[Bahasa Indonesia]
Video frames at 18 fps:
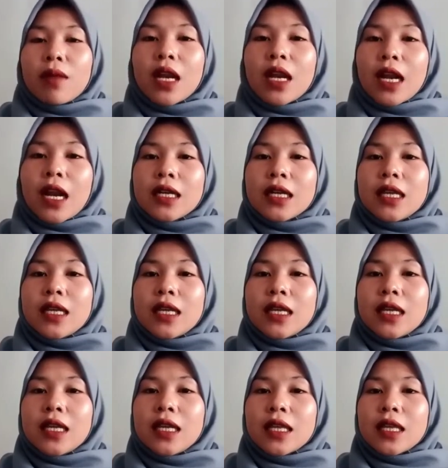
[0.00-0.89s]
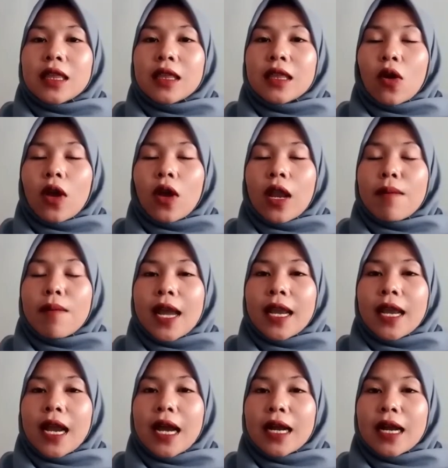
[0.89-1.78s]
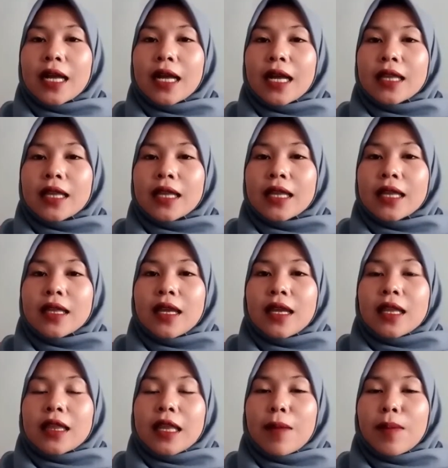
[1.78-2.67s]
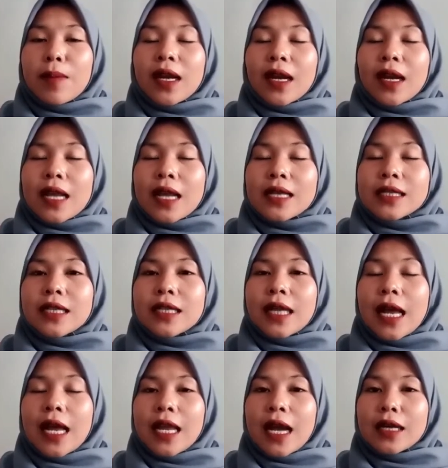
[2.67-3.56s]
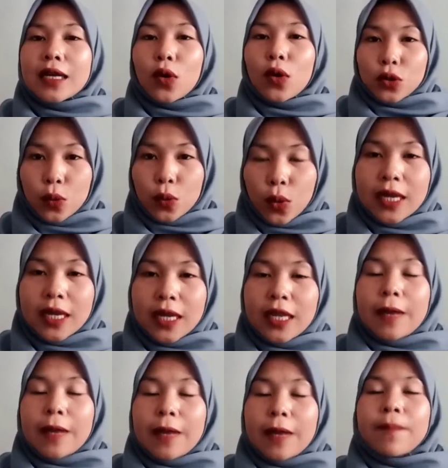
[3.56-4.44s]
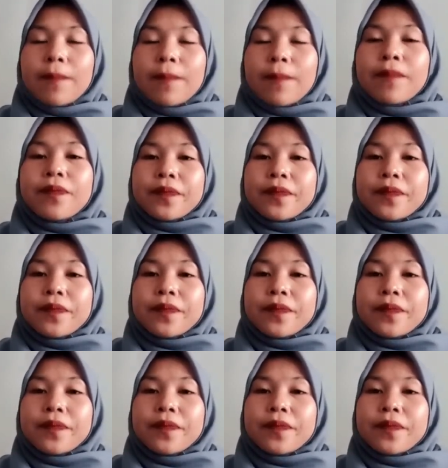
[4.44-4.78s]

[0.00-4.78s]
berenang di kolam air hangat Taman Rekreasi Kali Wonosobo ini.